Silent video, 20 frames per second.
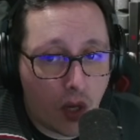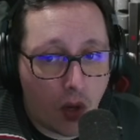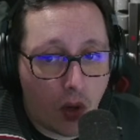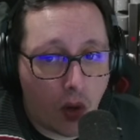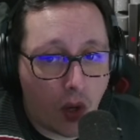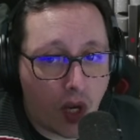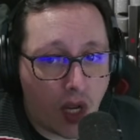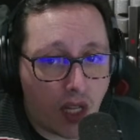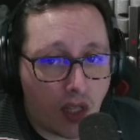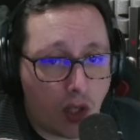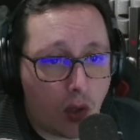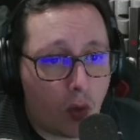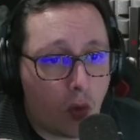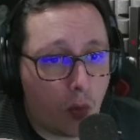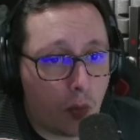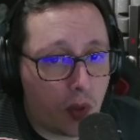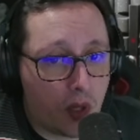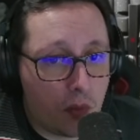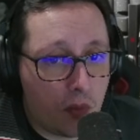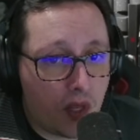ok, de
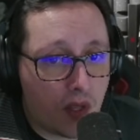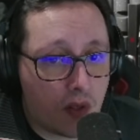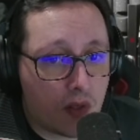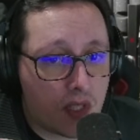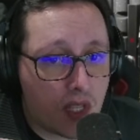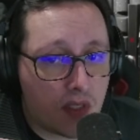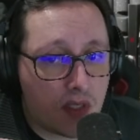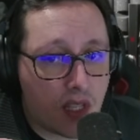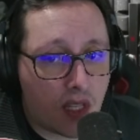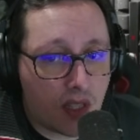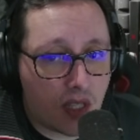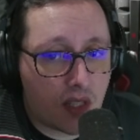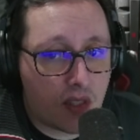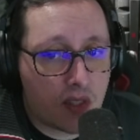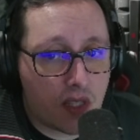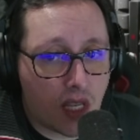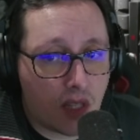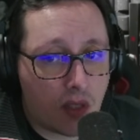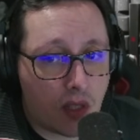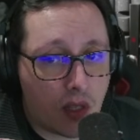incumprimentos, etc,
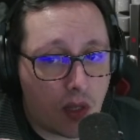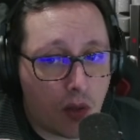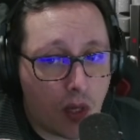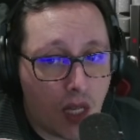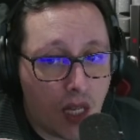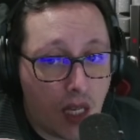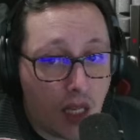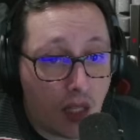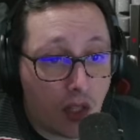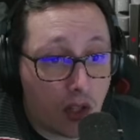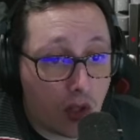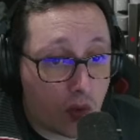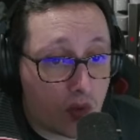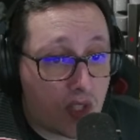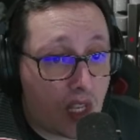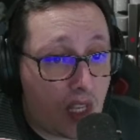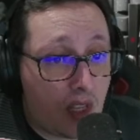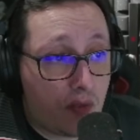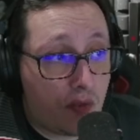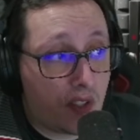etc, estão-se
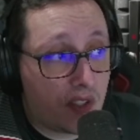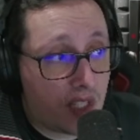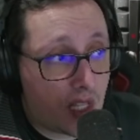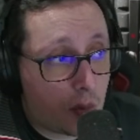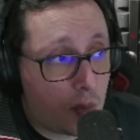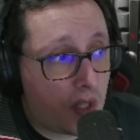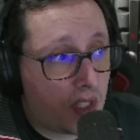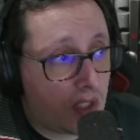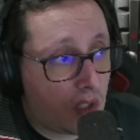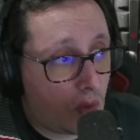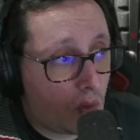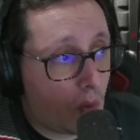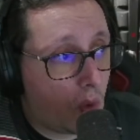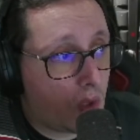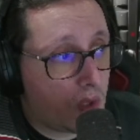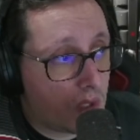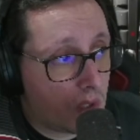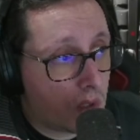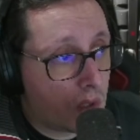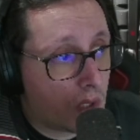a inventar uma data de
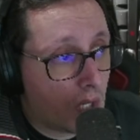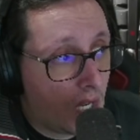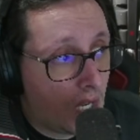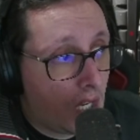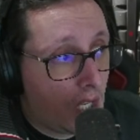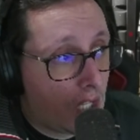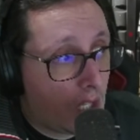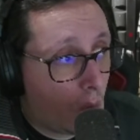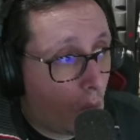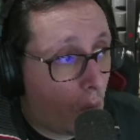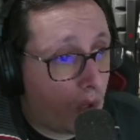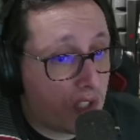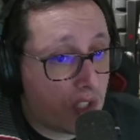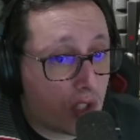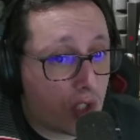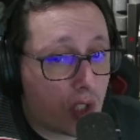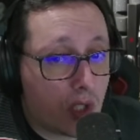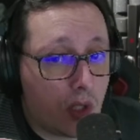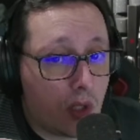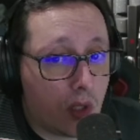coisas. E
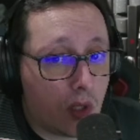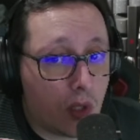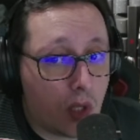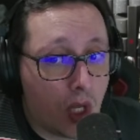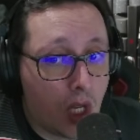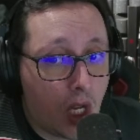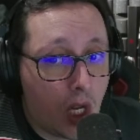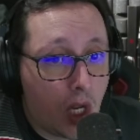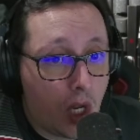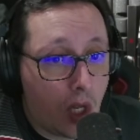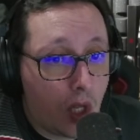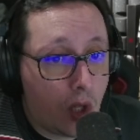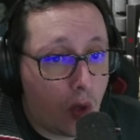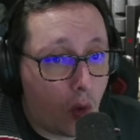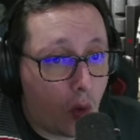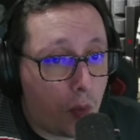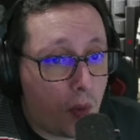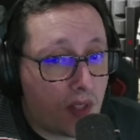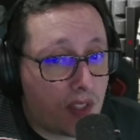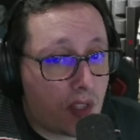coisas que eu
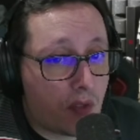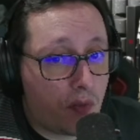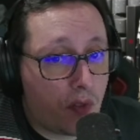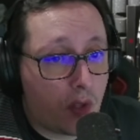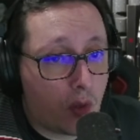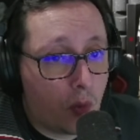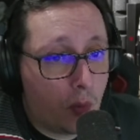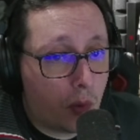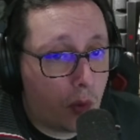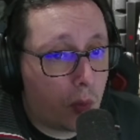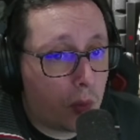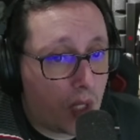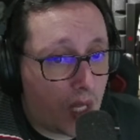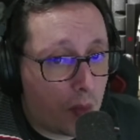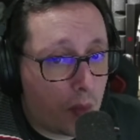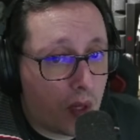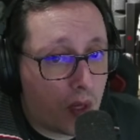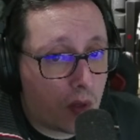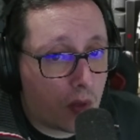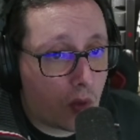começo a ver um
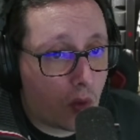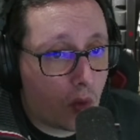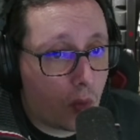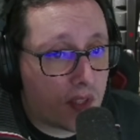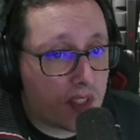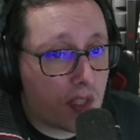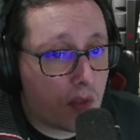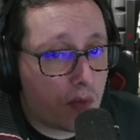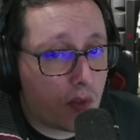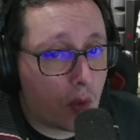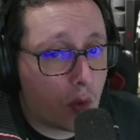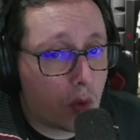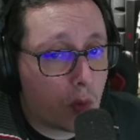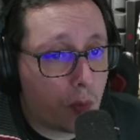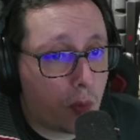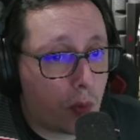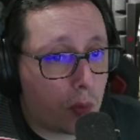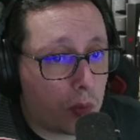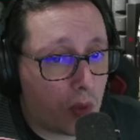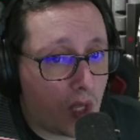problema, começo a ver outro
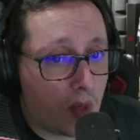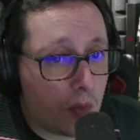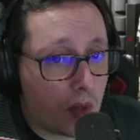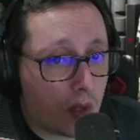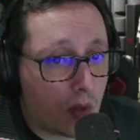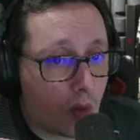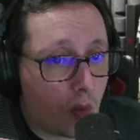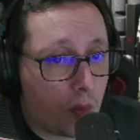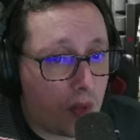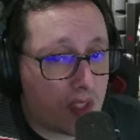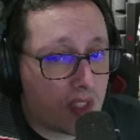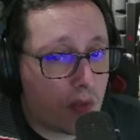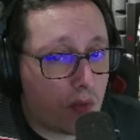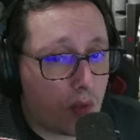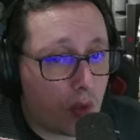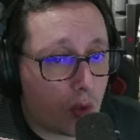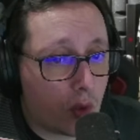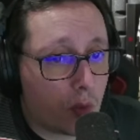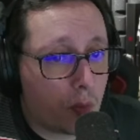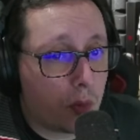problema, começo a
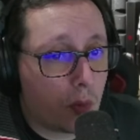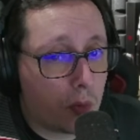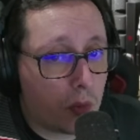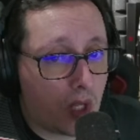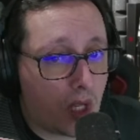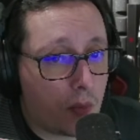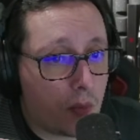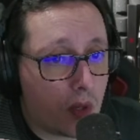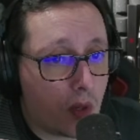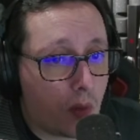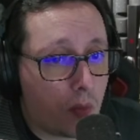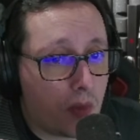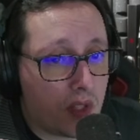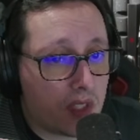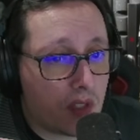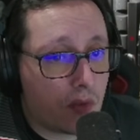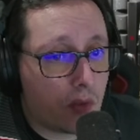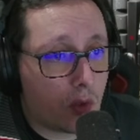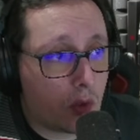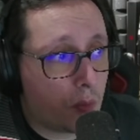ver outro problema, começo
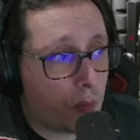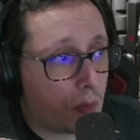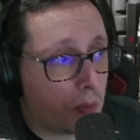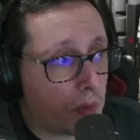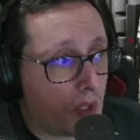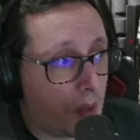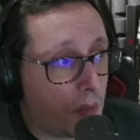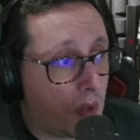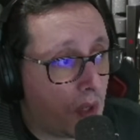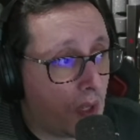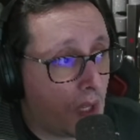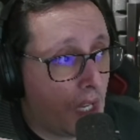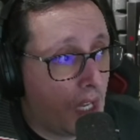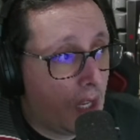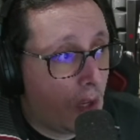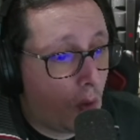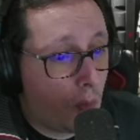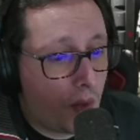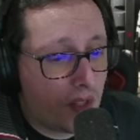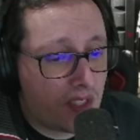a ver outro problema,
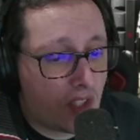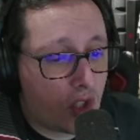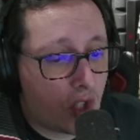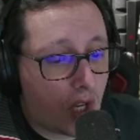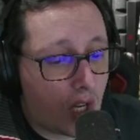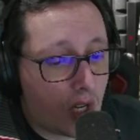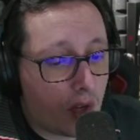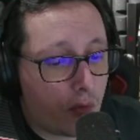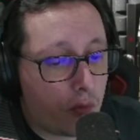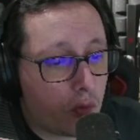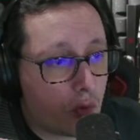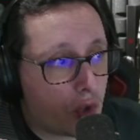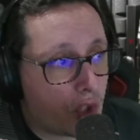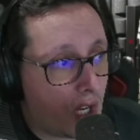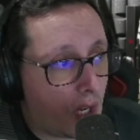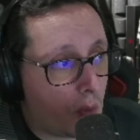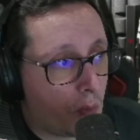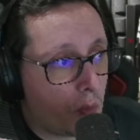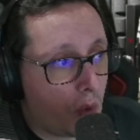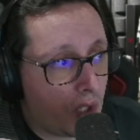começo a
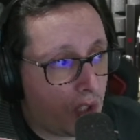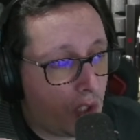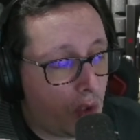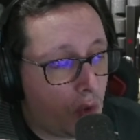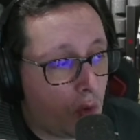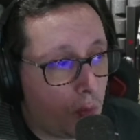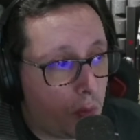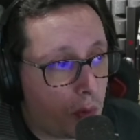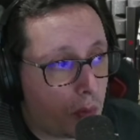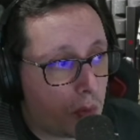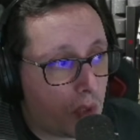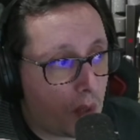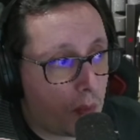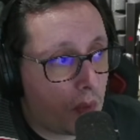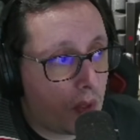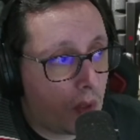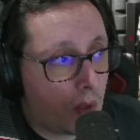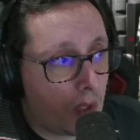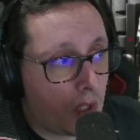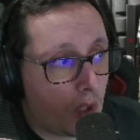escarafunchar um bocadinho no
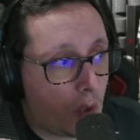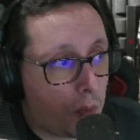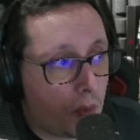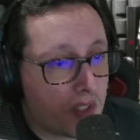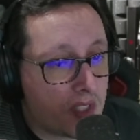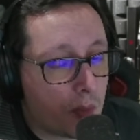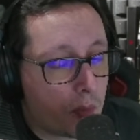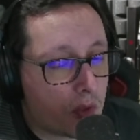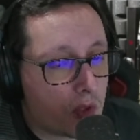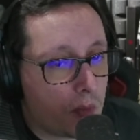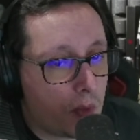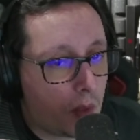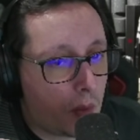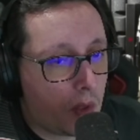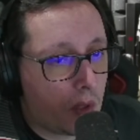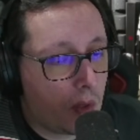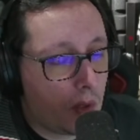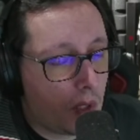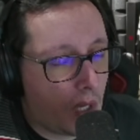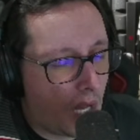problema e começo a perceber
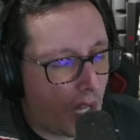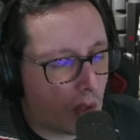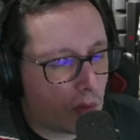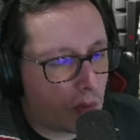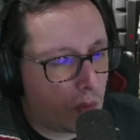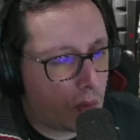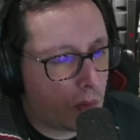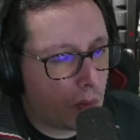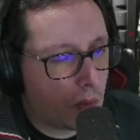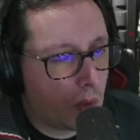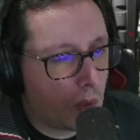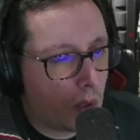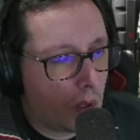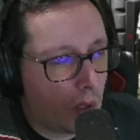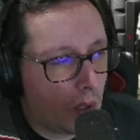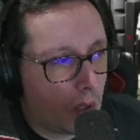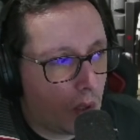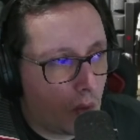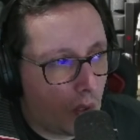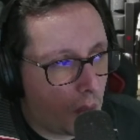que, alto,
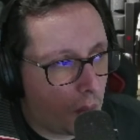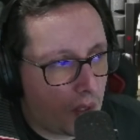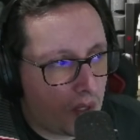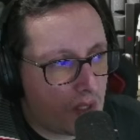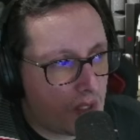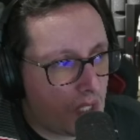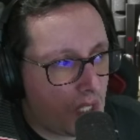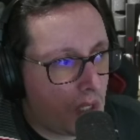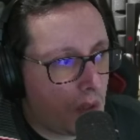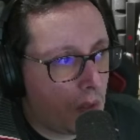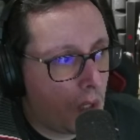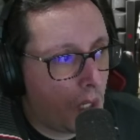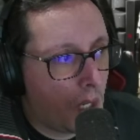não é bem assim.